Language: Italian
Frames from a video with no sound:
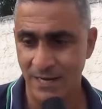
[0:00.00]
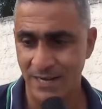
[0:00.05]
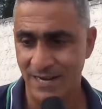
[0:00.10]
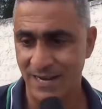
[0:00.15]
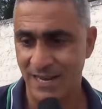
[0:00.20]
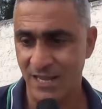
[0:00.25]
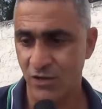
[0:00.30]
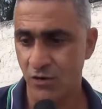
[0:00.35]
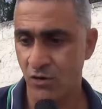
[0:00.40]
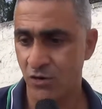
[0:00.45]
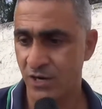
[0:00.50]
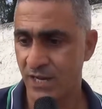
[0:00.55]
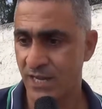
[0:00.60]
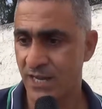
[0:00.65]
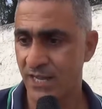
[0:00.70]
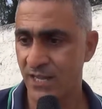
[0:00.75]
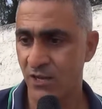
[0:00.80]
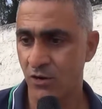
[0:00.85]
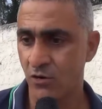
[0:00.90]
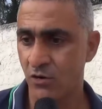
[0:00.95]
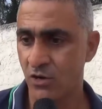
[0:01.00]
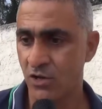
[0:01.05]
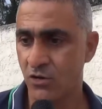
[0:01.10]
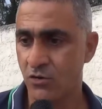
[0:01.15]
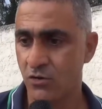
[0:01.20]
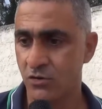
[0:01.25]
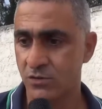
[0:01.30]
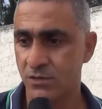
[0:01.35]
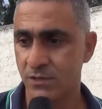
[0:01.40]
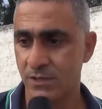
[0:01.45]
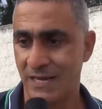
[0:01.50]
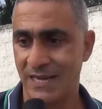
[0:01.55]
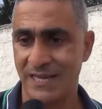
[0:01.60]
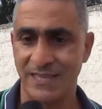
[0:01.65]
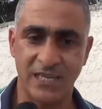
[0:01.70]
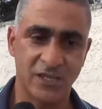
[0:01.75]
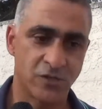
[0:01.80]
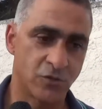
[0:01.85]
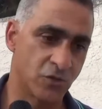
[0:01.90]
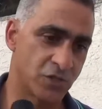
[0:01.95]
La Ionica, io l'ho incontrata,
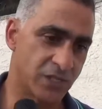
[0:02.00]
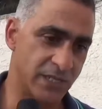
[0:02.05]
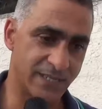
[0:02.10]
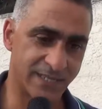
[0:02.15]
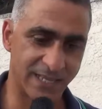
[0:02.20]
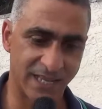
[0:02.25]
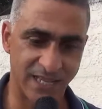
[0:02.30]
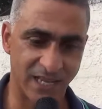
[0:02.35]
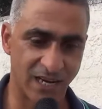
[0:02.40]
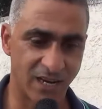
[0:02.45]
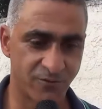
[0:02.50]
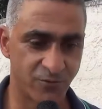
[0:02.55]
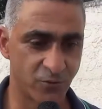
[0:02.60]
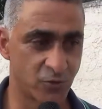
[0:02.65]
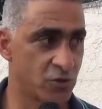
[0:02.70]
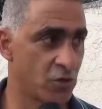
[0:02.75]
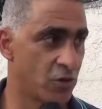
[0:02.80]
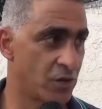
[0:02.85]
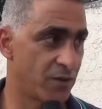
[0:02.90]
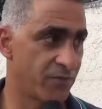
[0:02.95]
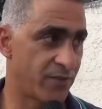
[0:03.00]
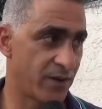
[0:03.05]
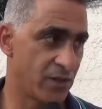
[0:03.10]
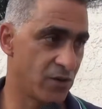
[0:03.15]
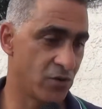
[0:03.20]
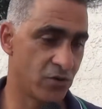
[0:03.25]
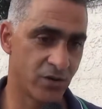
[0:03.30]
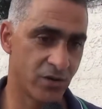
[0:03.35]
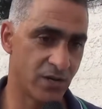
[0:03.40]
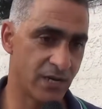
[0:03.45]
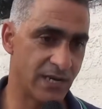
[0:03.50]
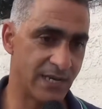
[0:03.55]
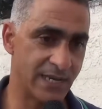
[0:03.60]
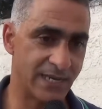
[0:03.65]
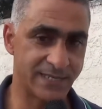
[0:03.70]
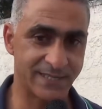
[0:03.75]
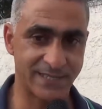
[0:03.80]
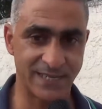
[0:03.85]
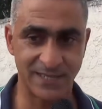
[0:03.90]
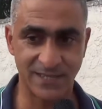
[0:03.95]
adesso c'è stata la fusione fra Ionica
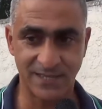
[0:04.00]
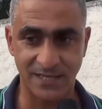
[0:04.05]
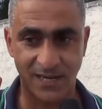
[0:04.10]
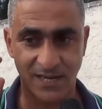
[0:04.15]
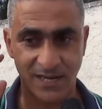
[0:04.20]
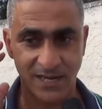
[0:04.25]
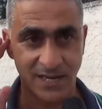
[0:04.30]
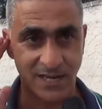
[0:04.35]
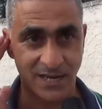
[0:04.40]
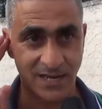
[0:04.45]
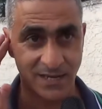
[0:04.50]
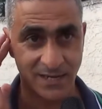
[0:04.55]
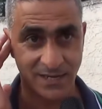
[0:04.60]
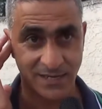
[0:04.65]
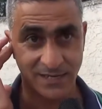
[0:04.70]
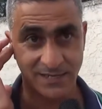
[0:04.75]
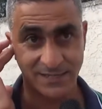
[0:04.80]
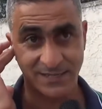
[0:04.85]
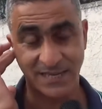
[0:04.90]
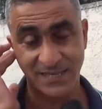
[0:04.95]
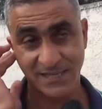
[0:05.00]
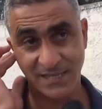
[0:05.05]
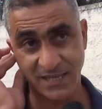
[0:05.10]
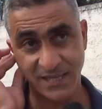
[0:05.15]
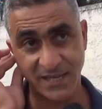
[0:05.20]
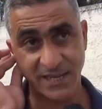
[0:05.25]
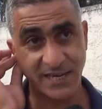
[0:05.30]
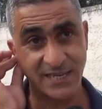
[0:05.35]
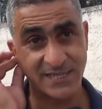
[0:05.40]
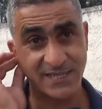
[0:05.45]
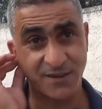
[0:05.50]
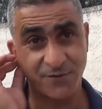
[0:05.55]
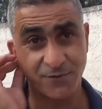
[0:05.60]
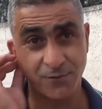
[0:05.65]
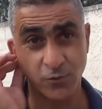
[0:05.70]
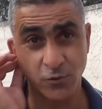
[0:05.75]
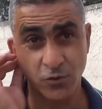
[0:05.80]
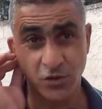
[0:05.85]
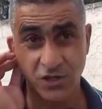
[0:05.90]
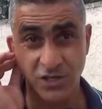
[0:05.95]
e Santa, Santa Teresa e
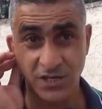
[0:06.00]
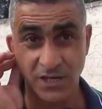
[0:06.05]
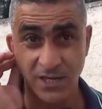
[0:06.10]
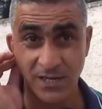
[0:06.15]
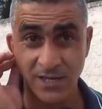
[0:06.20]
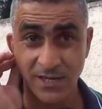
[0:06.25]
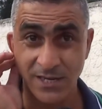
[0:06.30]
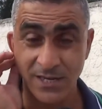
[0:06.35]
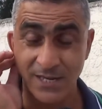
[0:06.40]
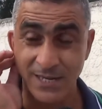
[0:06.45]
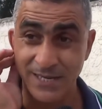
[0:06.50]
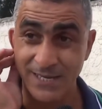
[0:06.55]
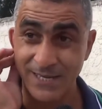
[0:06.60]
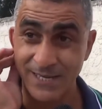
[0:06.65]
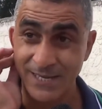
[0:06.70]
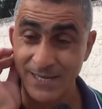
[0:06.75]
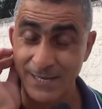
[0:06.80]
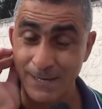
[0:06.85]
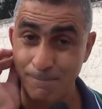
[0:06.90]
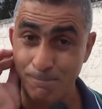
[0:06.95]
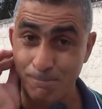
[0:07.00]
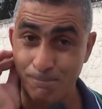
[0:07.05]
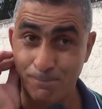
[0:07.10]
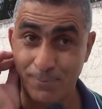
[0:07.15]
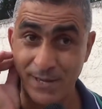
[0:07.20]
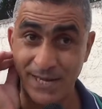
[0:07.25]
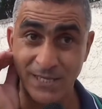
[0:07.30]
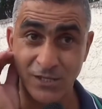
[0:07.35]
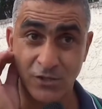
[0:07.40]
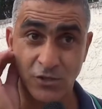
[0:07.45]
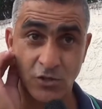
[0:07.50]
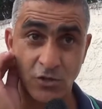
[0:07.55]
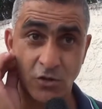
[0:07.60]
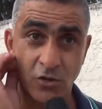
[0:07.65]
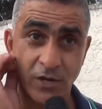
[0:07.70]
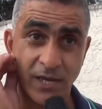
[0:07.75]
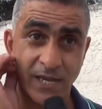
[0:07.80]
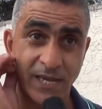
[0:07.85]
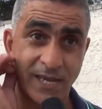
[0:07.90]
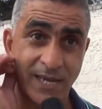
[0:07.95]
Fucci.
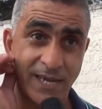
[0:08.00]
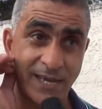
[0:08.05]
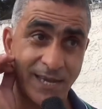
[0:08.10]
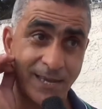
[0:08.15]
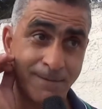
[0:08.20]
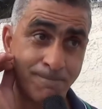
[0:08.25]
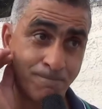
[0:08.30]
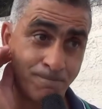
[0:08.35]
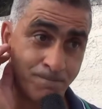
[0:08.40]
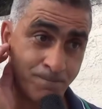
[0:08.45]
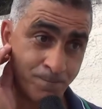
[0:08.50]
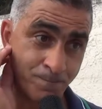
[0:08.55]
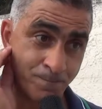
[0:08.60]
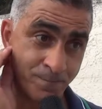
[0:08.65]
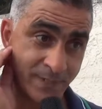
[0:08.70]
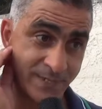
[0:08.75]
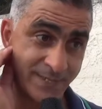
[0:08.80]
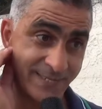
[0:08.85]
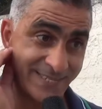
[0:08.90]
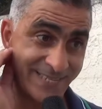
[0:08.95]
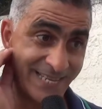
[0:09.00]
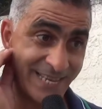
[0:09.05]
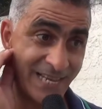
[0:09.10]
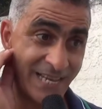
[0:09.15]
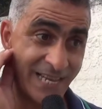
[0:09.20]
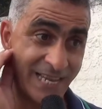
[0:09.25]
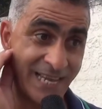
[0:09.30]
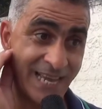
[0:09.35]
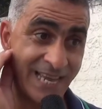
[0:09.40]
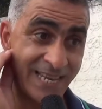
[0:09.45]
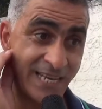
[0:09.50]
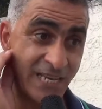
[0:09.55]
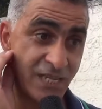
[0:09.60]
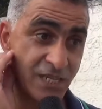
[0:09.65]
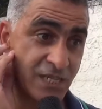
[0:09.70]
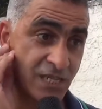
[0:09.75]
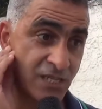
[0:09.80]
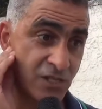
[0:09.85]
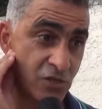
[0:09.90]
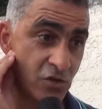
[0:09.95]
Penso che se hanno
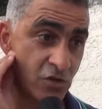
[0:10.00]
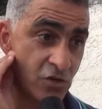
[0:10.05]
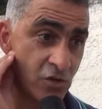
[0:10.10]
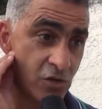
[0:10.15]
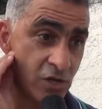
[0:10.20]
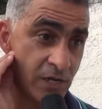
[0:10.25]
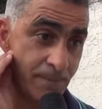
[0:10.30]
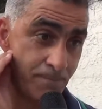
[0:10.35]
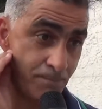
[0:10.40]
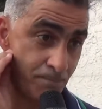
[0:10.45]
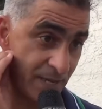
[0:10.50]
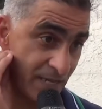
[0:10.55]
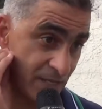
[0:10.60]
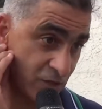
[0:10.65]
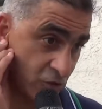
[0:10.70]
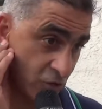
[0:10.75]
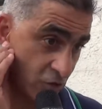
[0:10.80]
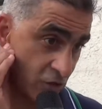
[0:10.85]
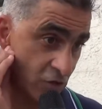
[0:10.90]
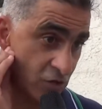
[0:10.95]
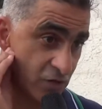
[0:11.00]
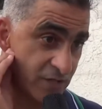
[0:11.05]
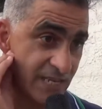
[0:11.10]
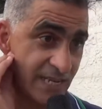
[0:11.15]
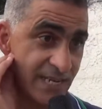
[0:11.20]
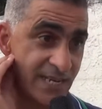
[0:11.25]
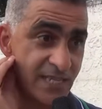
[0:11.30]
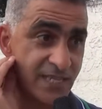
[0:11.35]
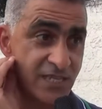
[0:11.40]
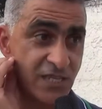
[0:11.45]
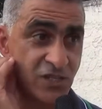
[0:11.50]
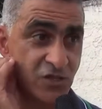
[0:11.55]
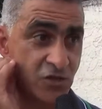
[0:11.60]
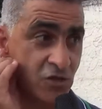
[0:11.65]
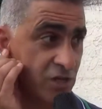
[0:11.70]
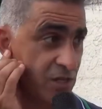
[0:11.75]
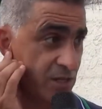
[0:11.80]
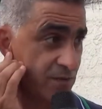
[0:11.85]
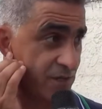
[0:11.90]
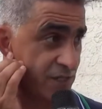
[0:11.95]
intenzione, penso io, se hanno
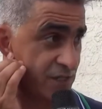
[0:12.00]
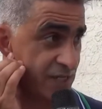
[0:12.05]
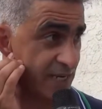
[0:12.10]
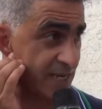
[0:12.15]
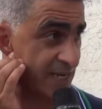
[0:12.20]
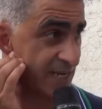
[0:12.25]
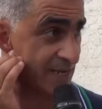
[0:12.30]
intenzione di vincere il